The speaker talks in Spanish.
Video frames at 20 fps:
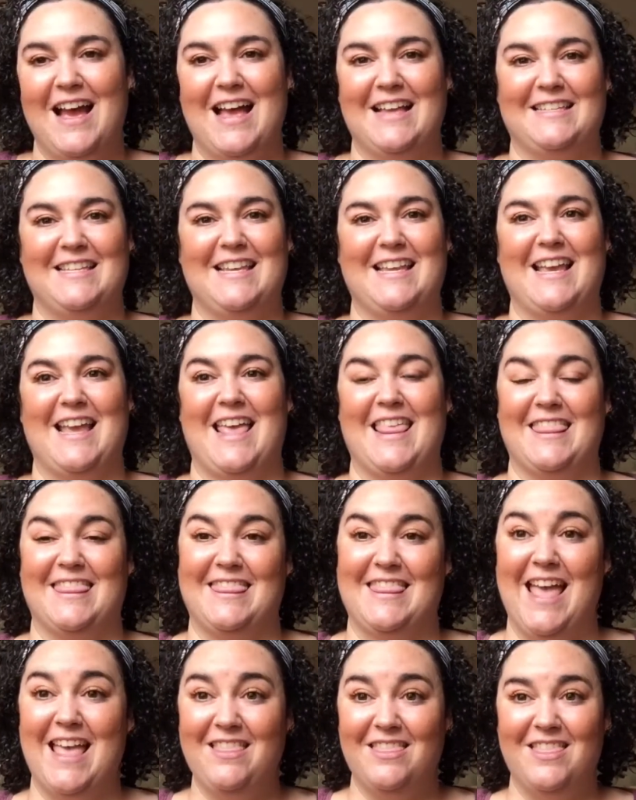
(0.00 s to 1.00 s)
así que
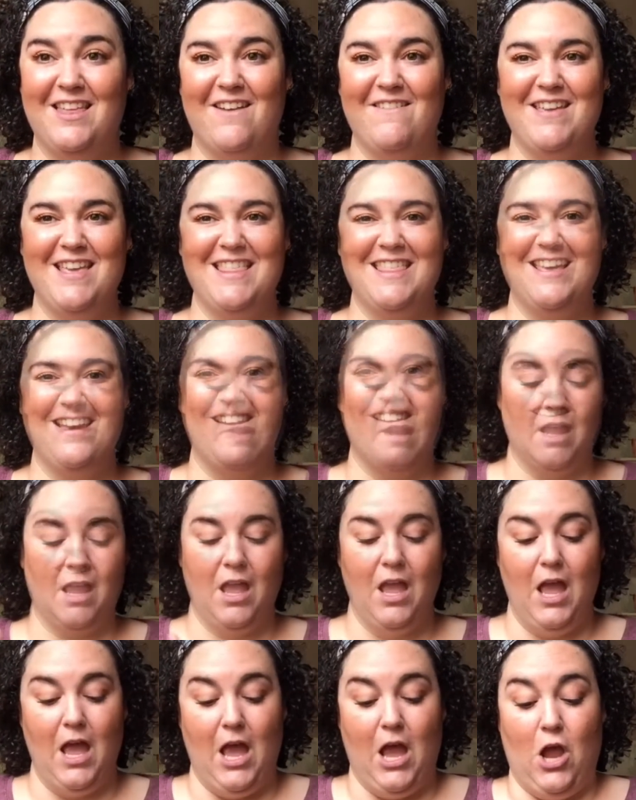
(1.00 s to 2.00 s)
¡dentro
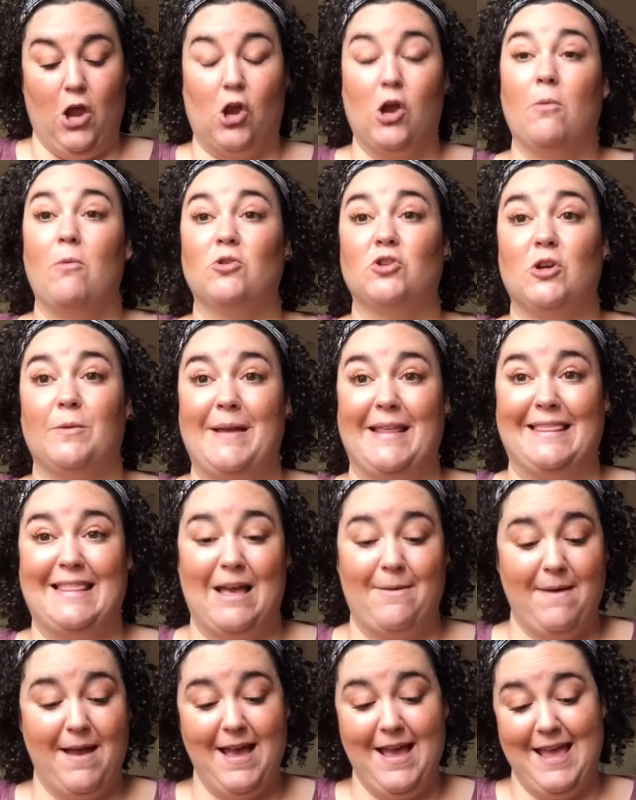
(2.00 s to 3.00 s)
vídeo! Como os
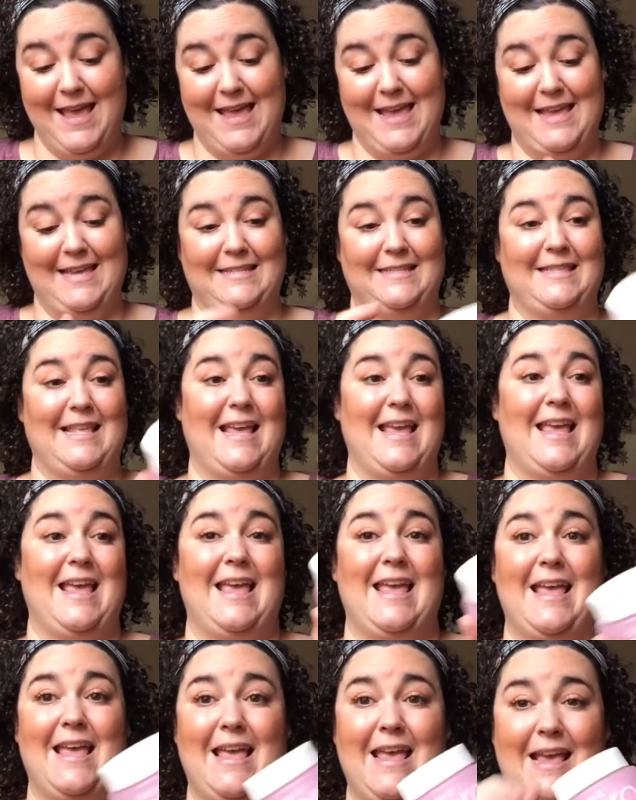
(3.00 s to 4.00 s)
comentaba,
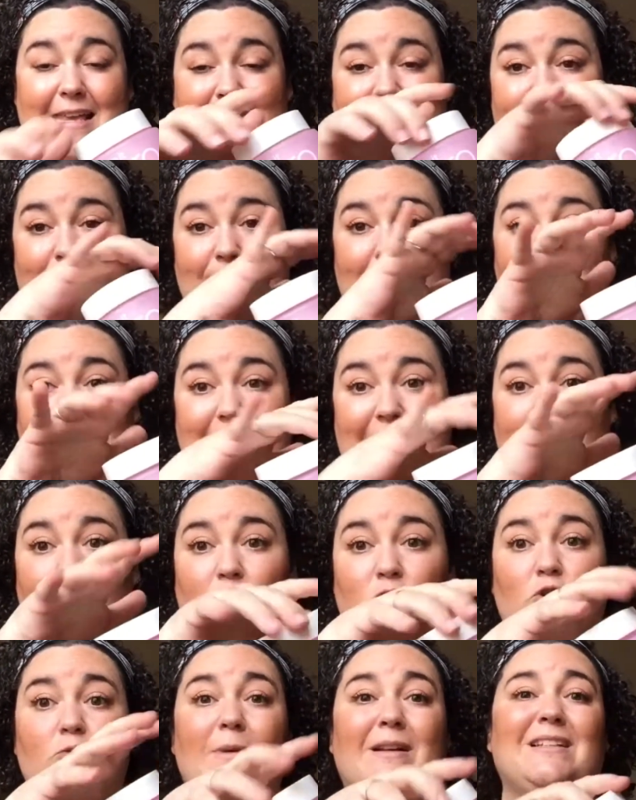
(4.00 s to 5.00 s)
este, este
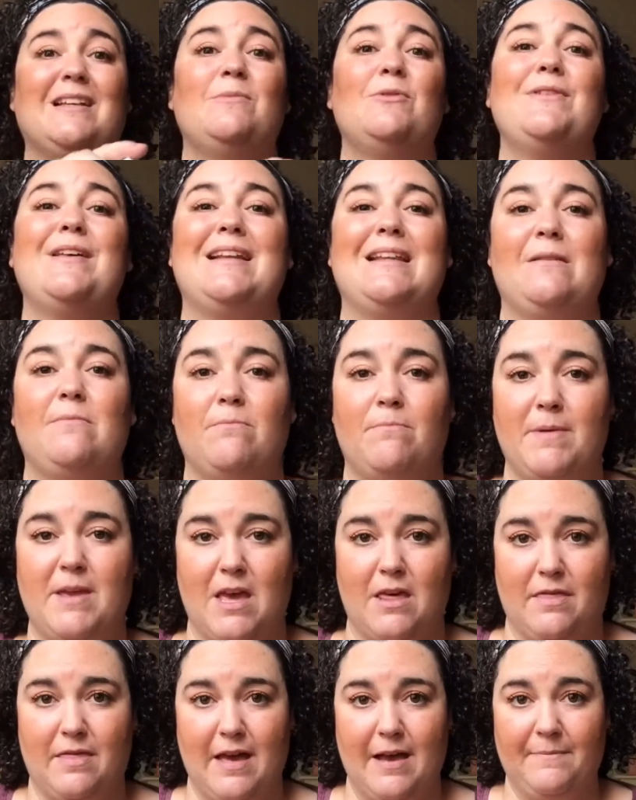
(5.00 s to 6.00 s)
bálsamo es un bálsamo de
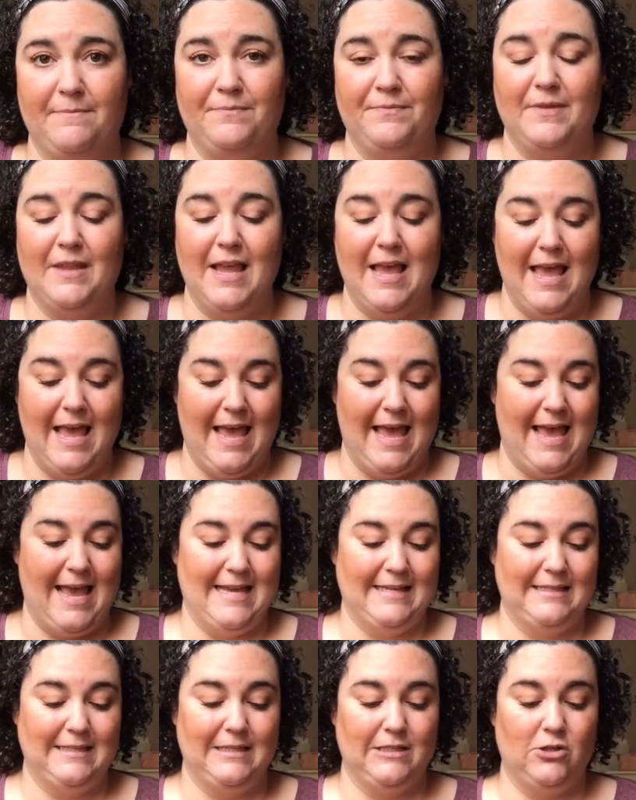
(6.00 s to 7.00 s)
limpieza
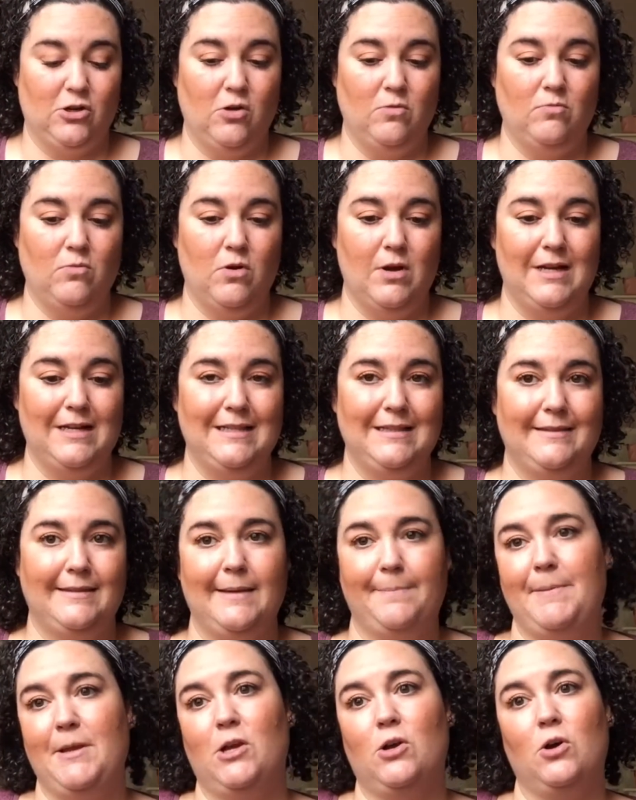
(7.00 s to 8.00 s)
es como el
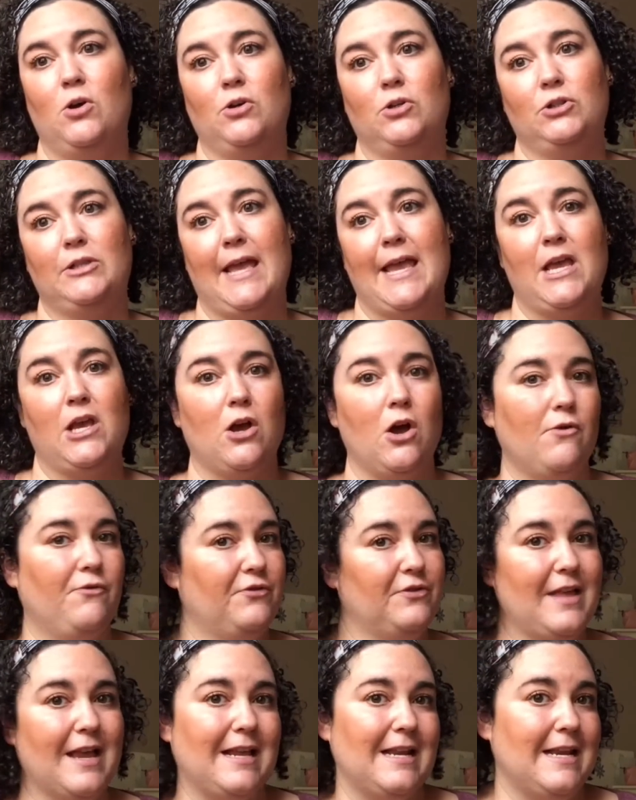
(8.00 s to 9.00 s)
típico
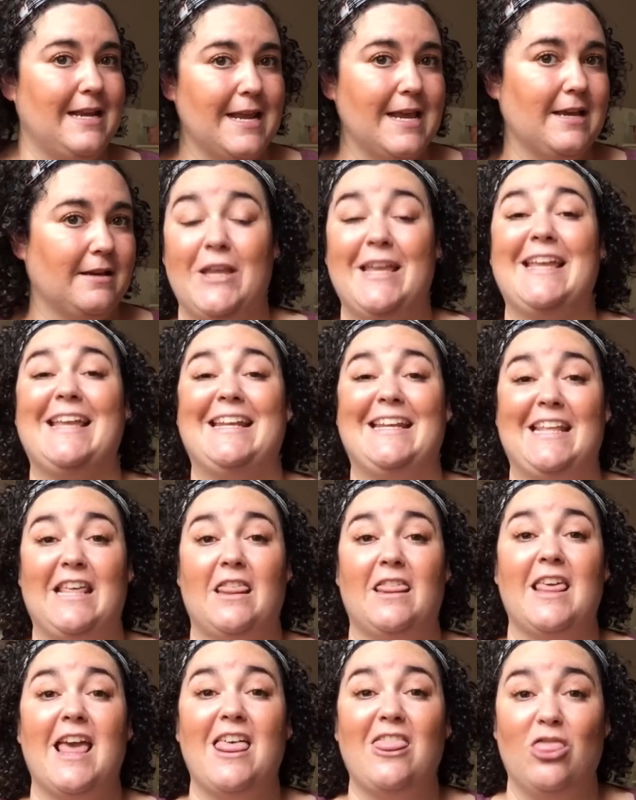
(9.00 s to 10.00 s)
take-off de clinic.
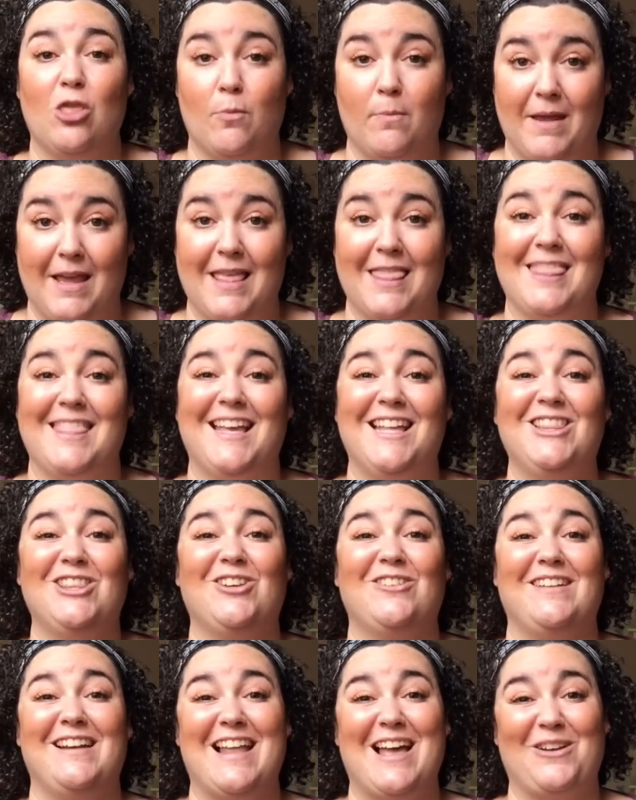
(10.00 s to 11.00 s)
iniciándome
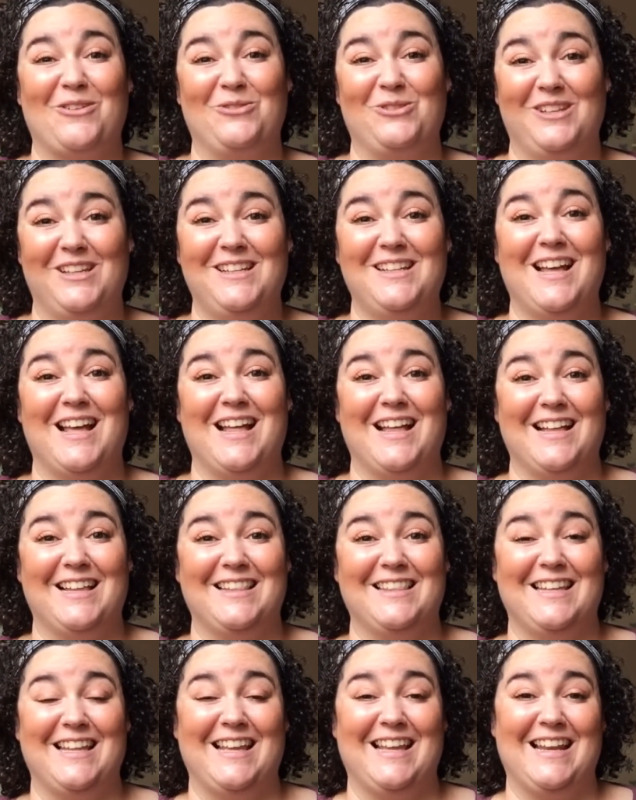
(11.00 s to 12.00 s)
dentro de la rutina
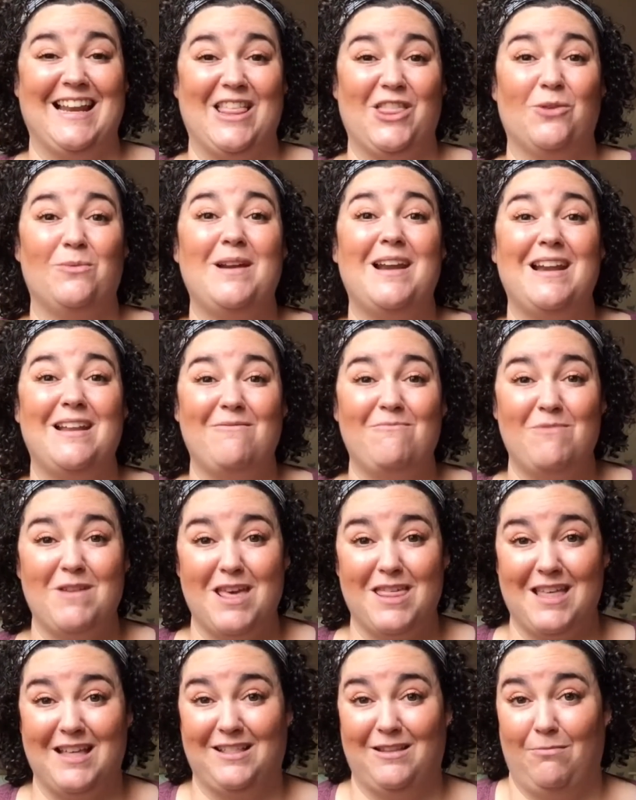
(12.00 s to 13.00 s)
de la doble
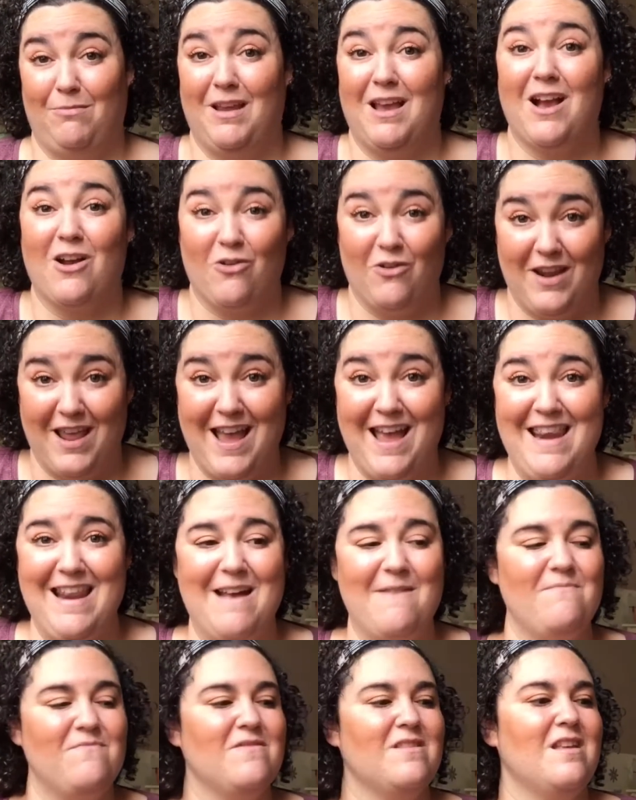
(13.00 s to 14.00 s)
limpieza típica
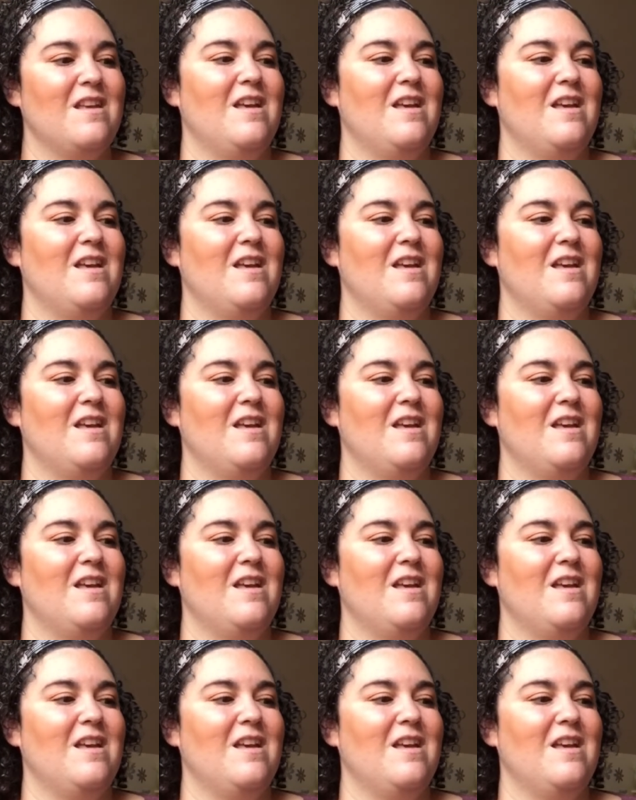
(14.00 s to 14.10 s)
coreana,